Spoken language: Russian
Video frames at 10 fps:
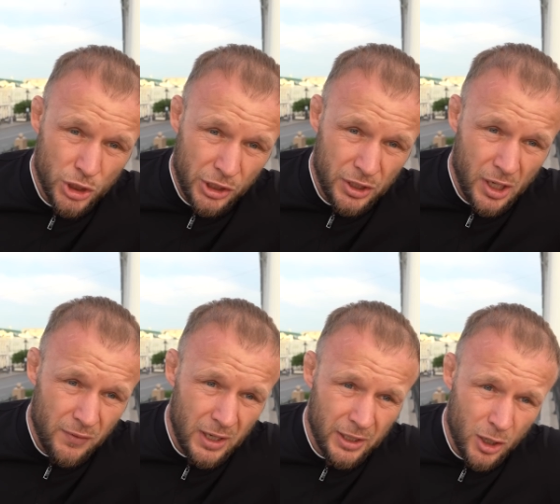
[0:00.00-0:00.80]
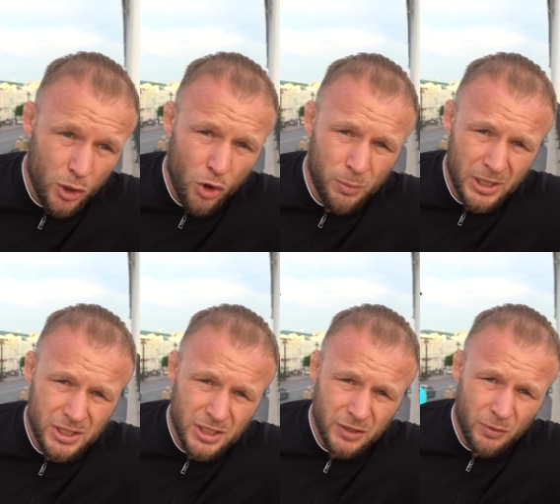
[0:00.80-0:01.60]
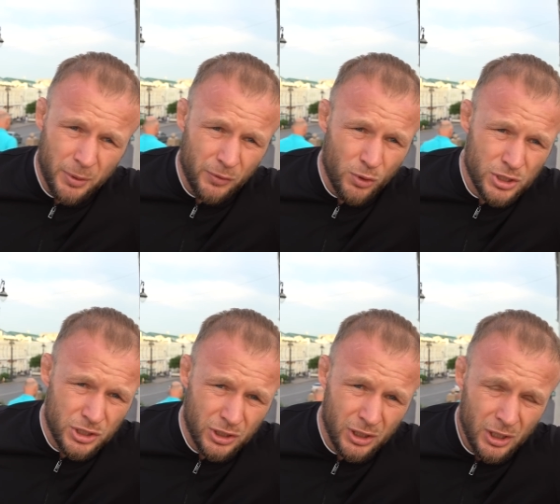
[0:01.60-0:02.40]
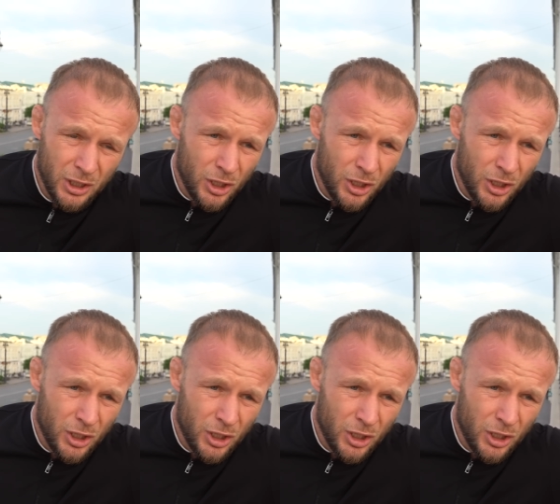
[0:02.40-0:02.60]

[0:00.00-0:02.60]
Тоже критиковали, какого бразильца вы привозите.